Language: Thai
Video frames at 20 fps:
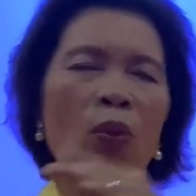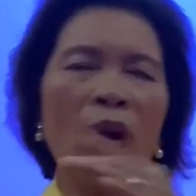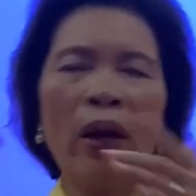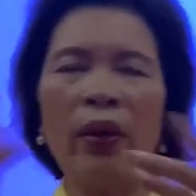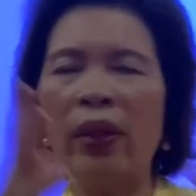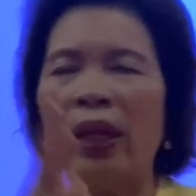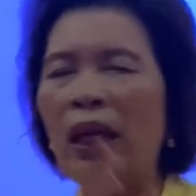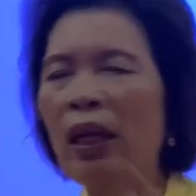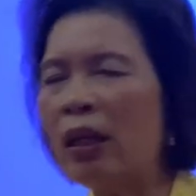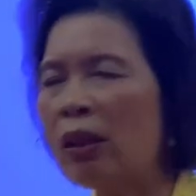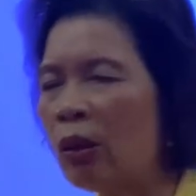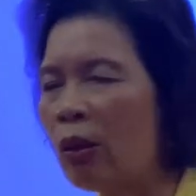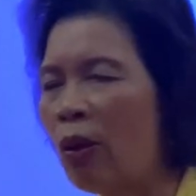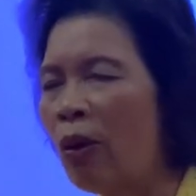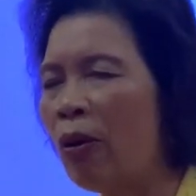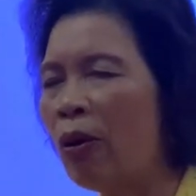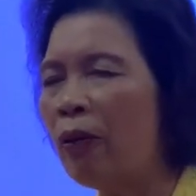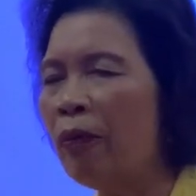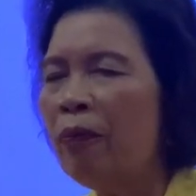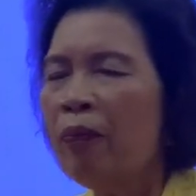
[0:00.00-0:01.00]
one is
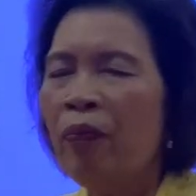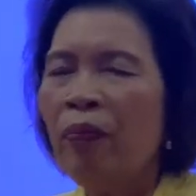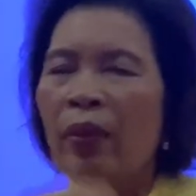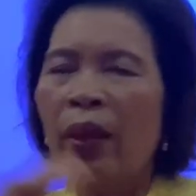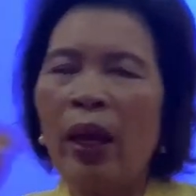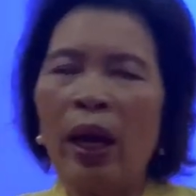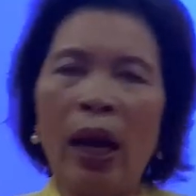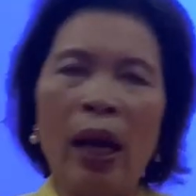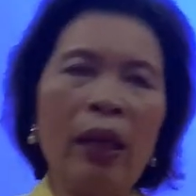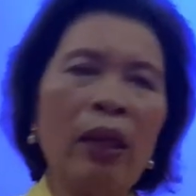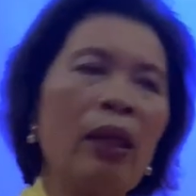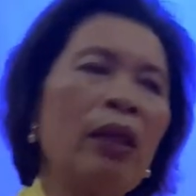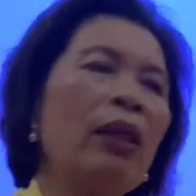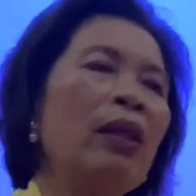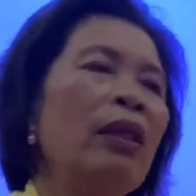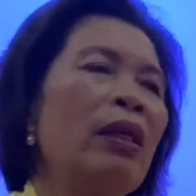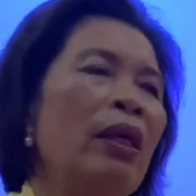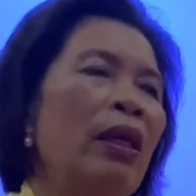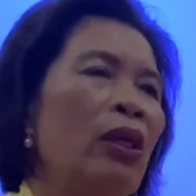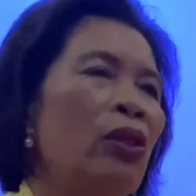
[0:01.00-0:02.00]
all
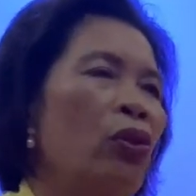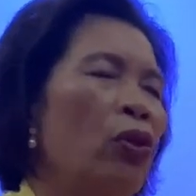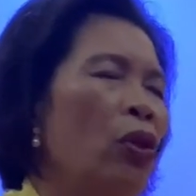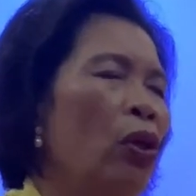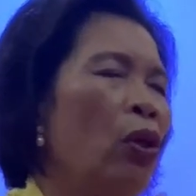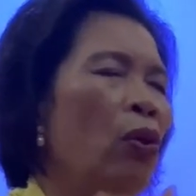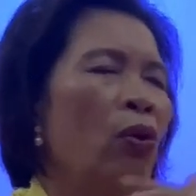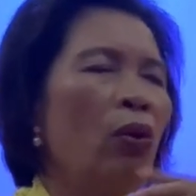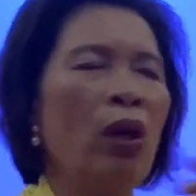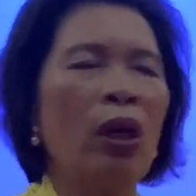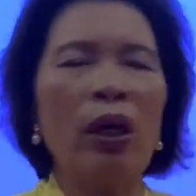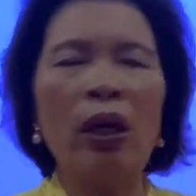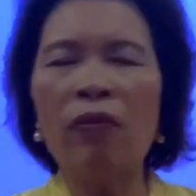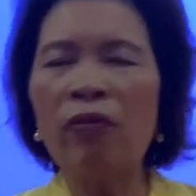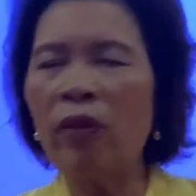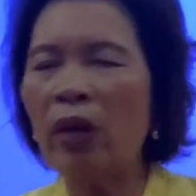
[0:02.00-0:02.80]
unconditional love